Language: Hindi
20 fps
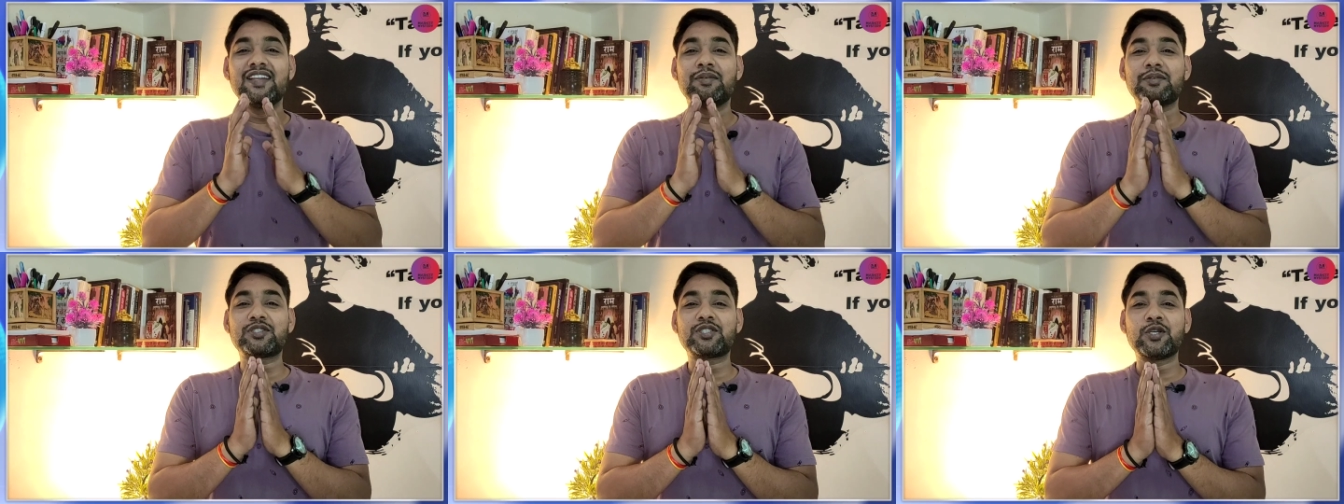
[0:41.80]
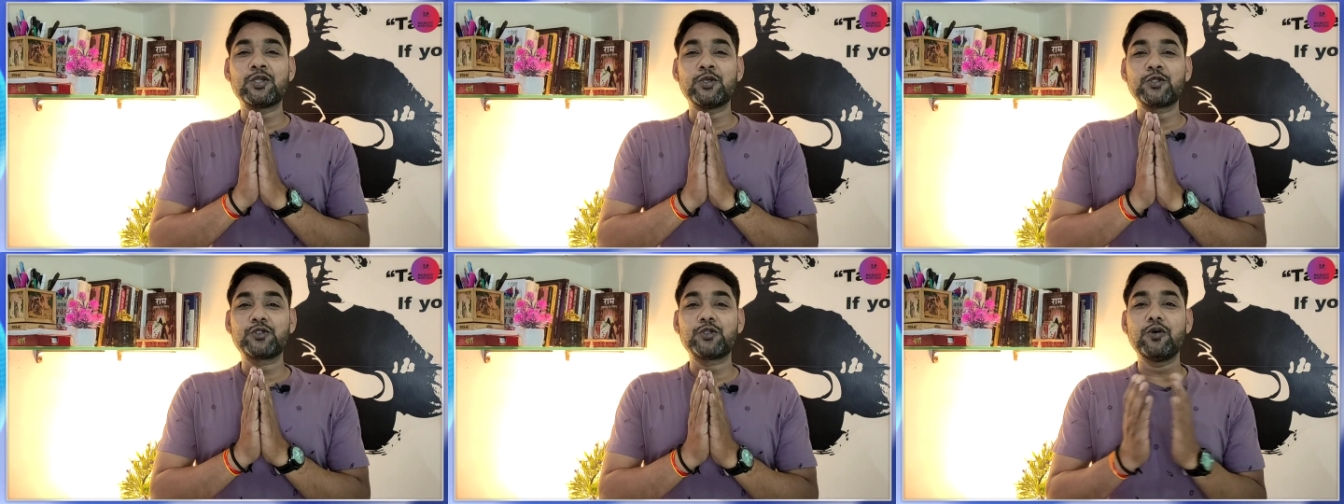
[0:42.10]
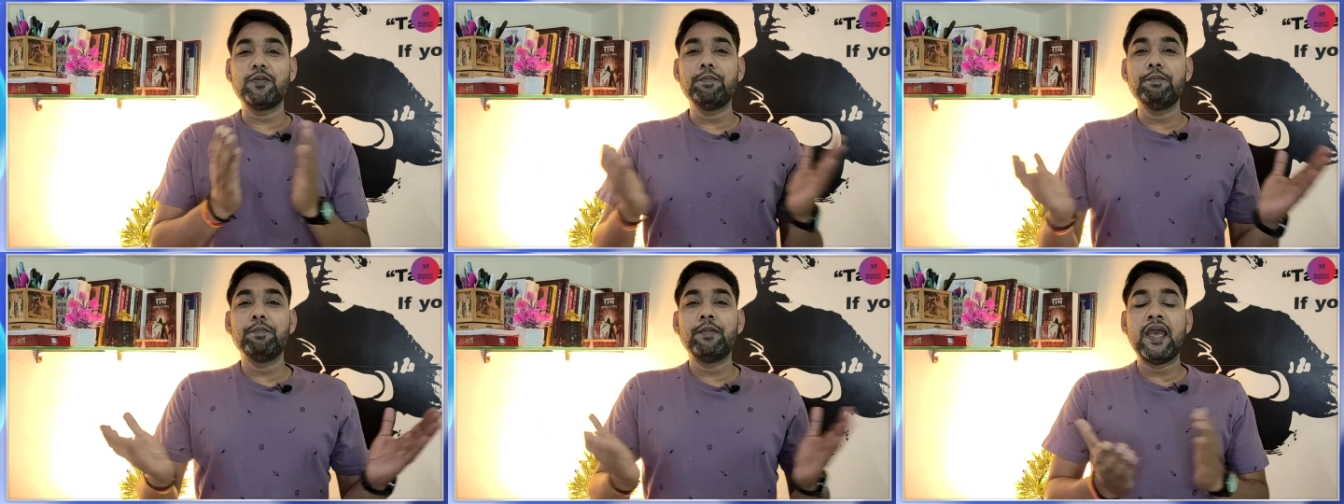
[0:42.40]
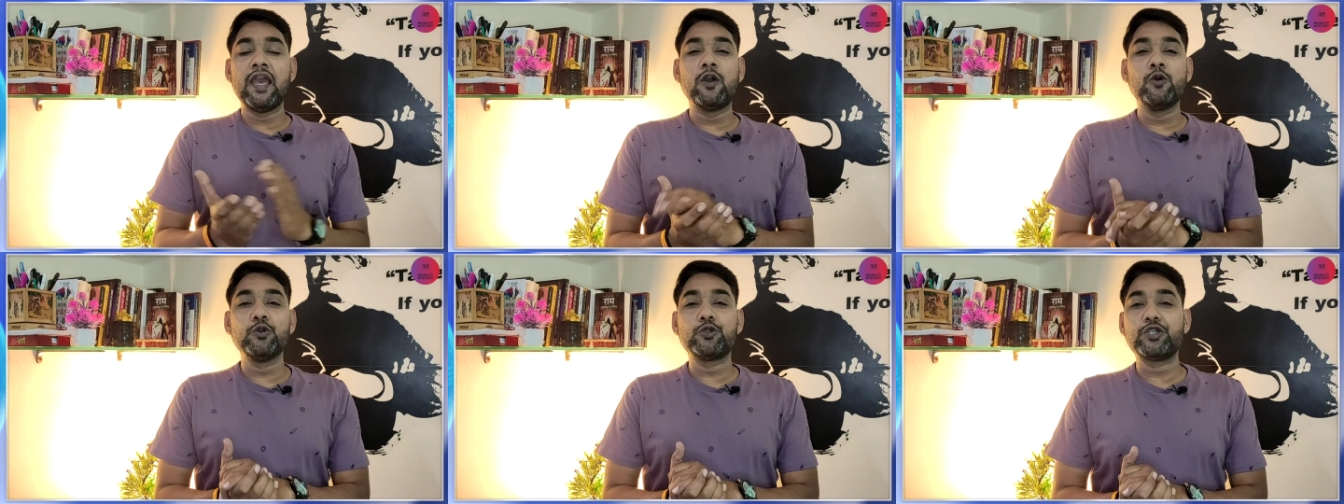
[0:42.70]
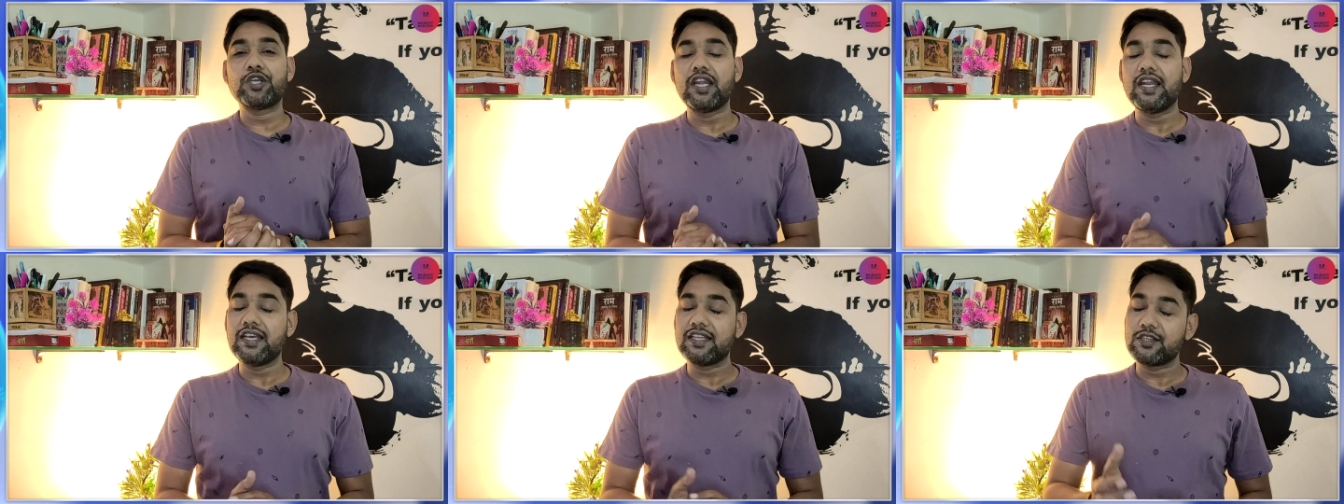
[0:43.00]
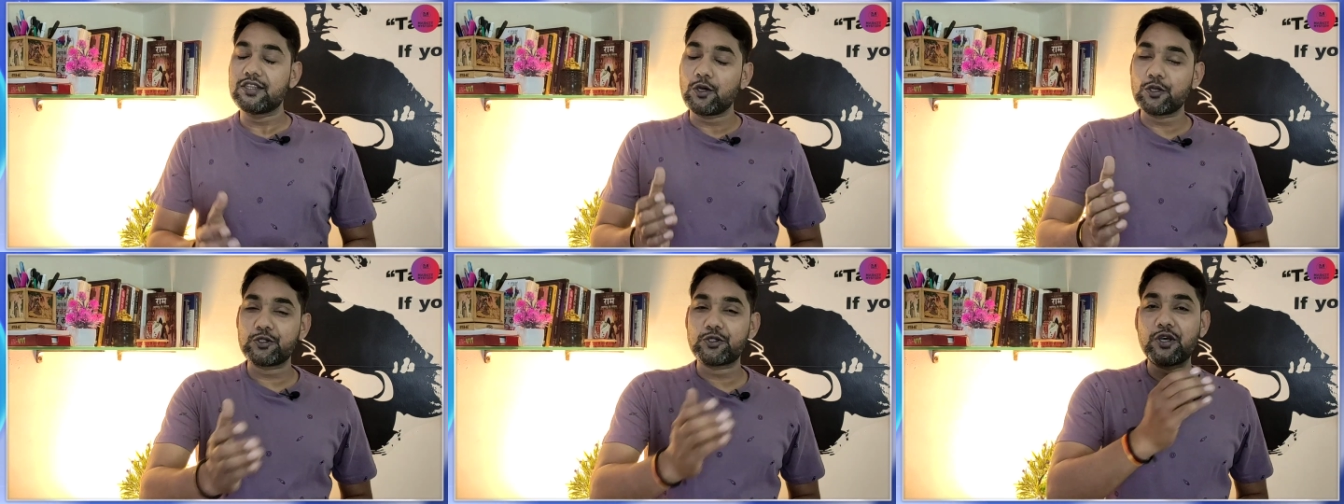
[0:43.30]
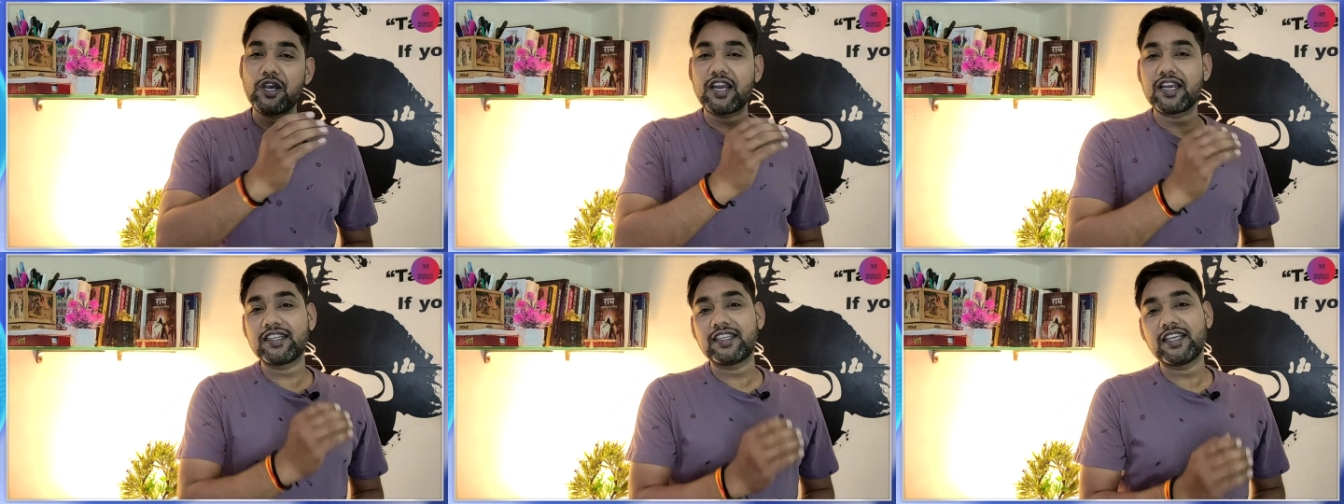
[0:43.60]
नमस्कार दोस्तों मैं हूं शैलेंद्र और
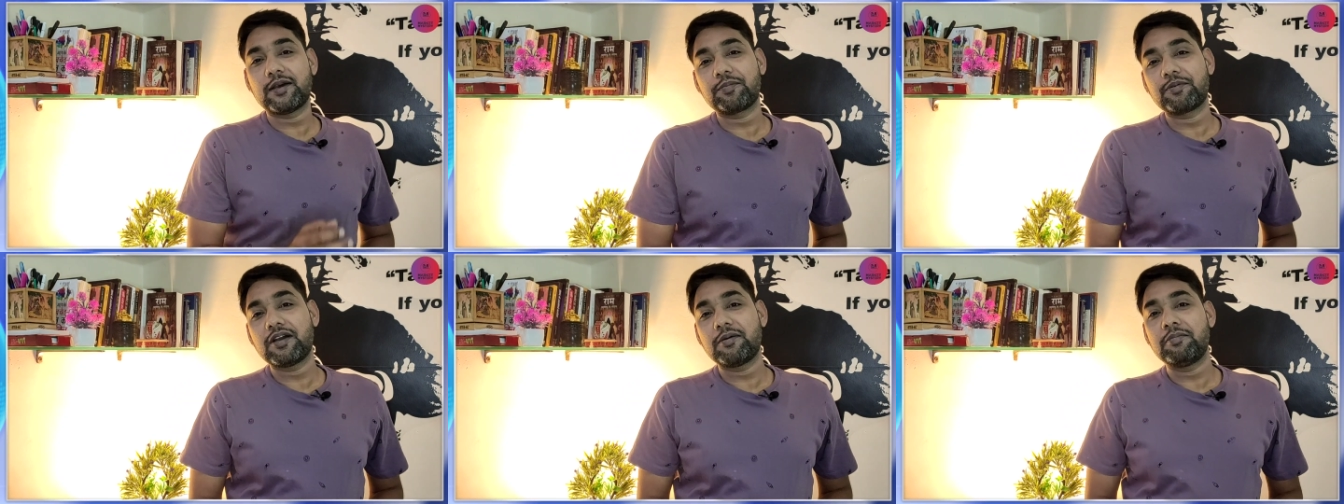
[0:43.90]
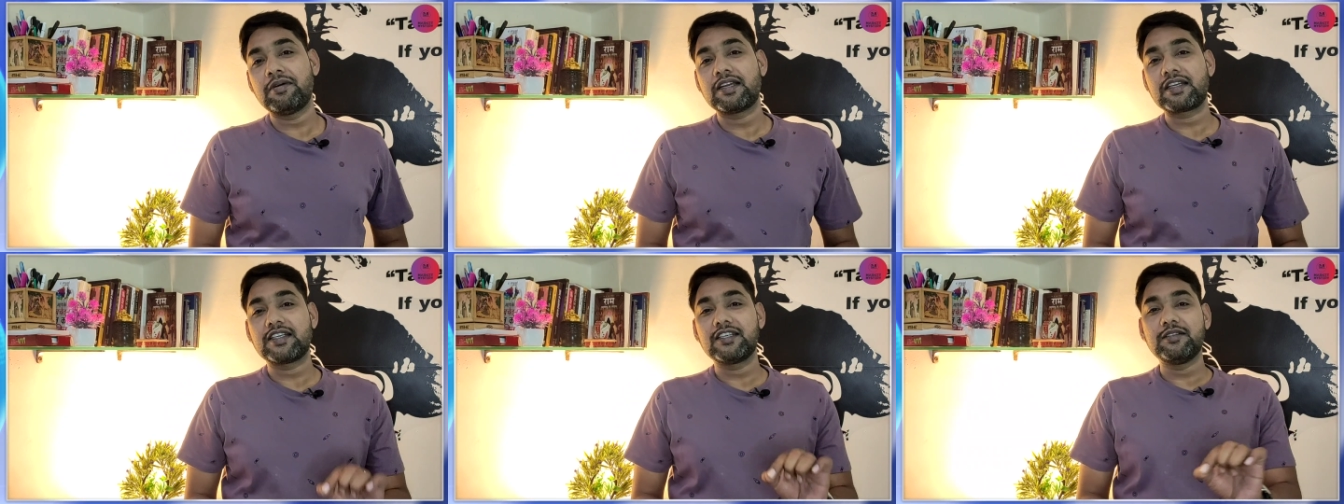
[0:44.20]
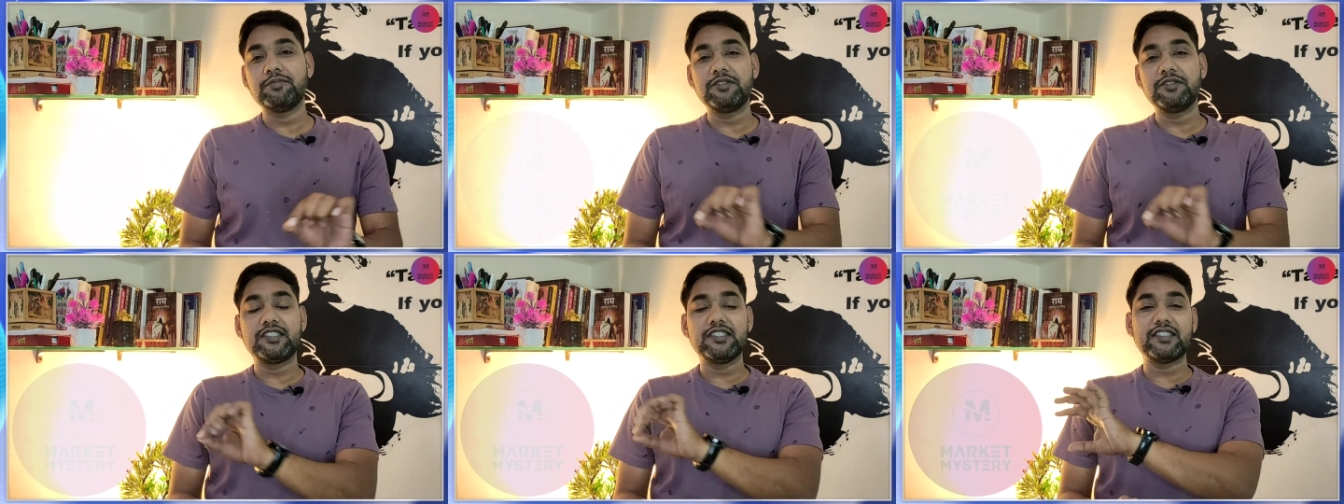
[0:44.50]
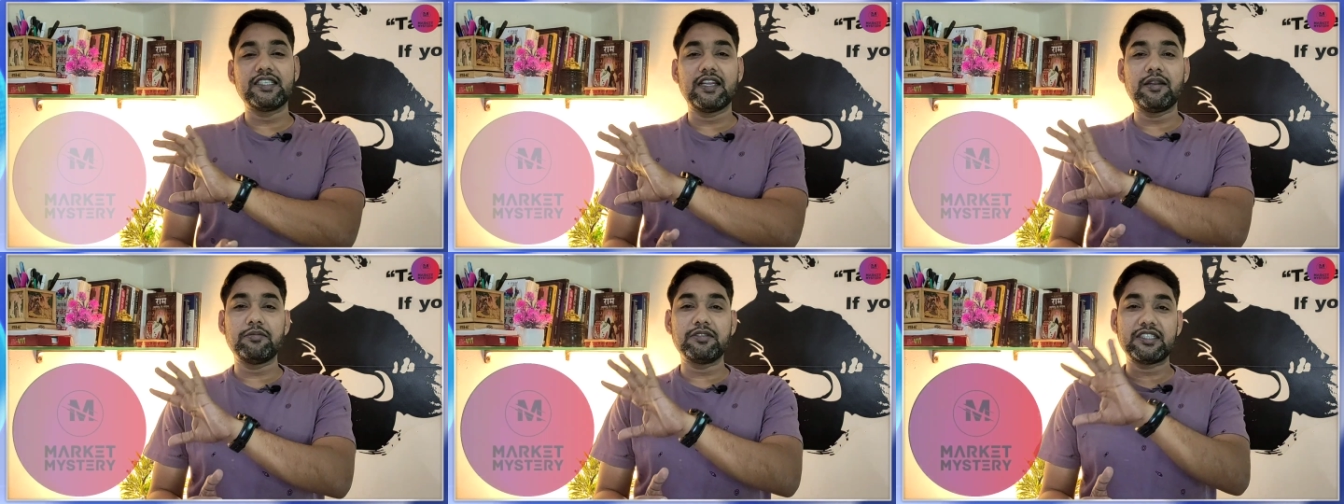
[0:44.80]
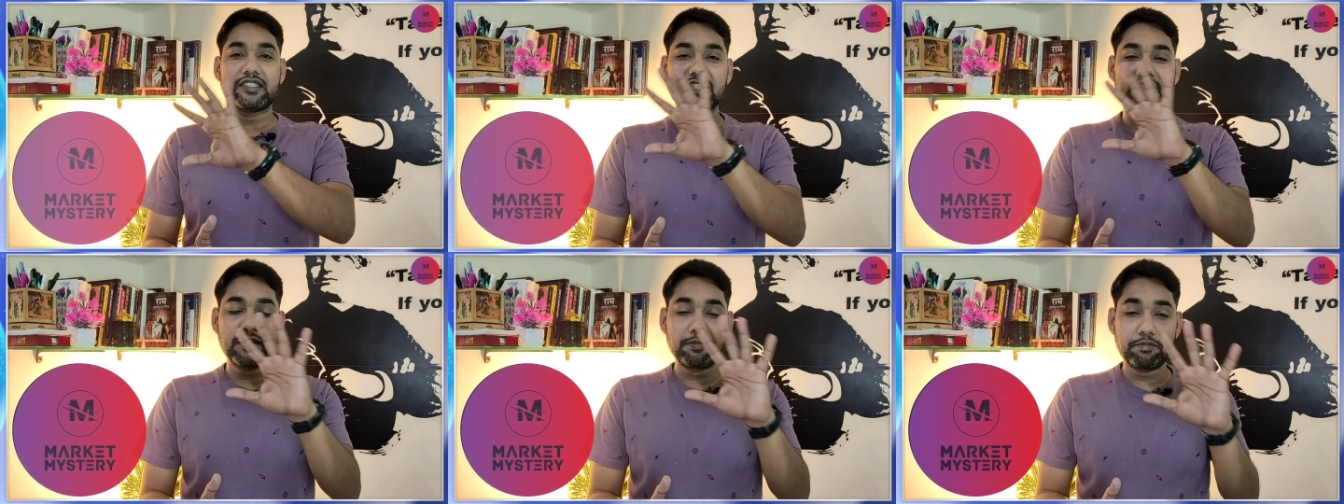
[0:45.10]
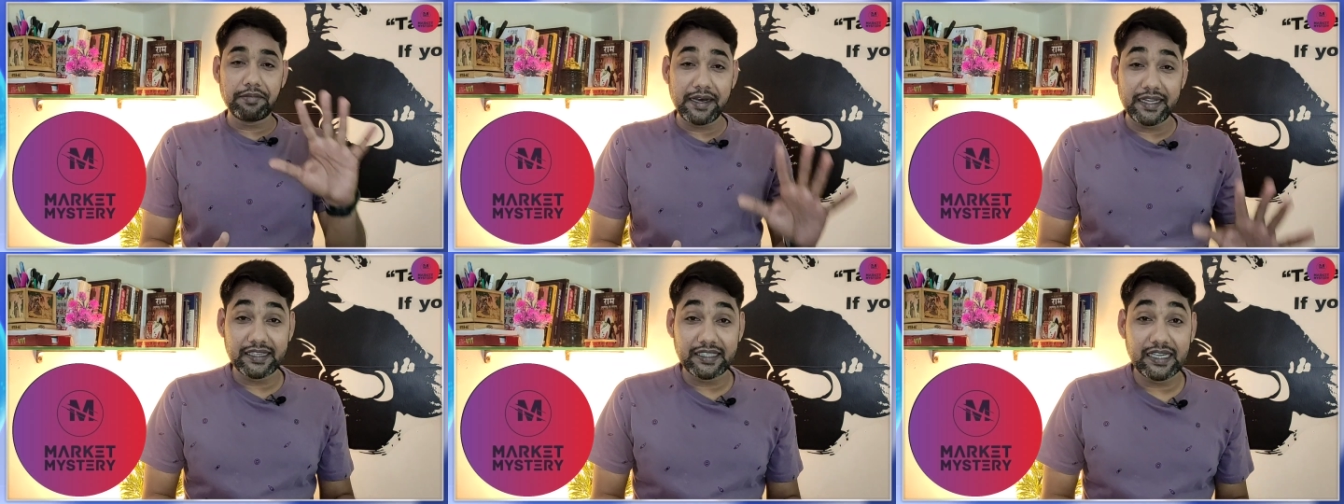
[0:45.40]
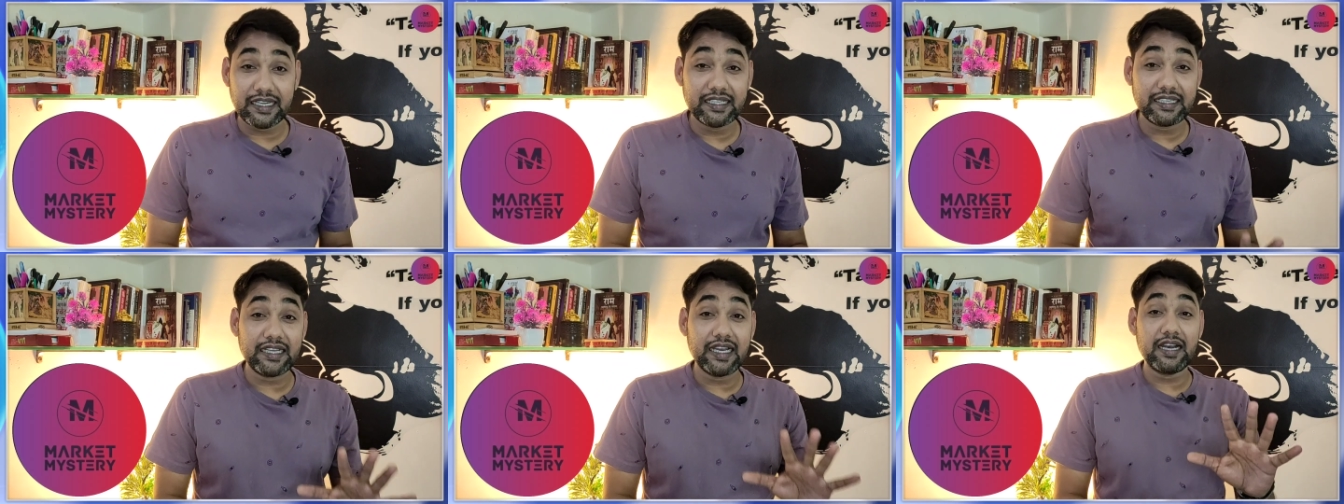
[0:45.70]
स्वागत है आपका मार्केट मिस्ट्री चैनल में जैसे कि बात
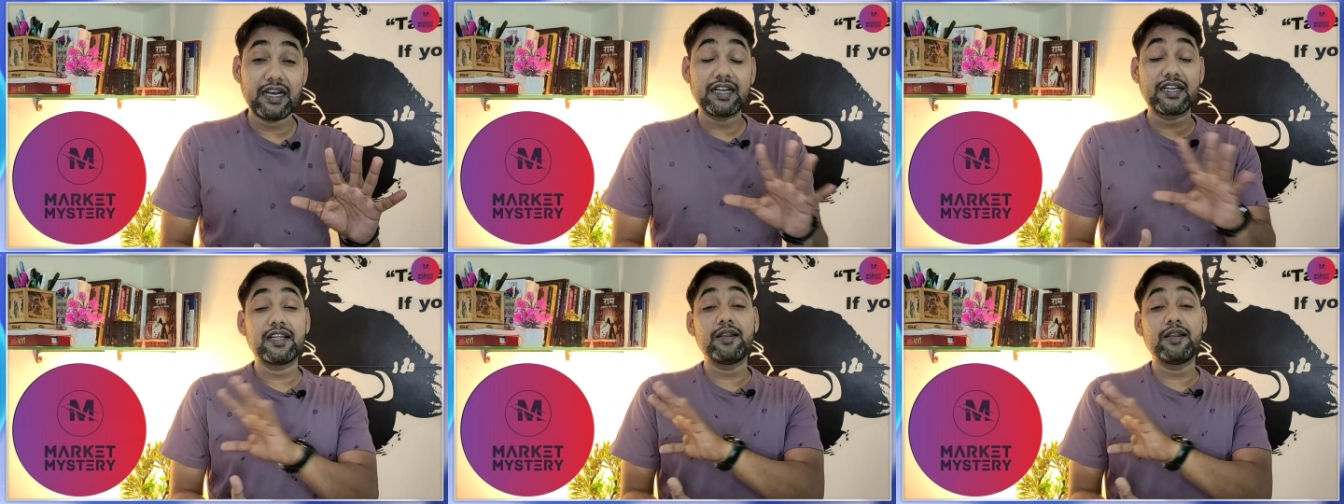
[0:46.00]
कर रहे थे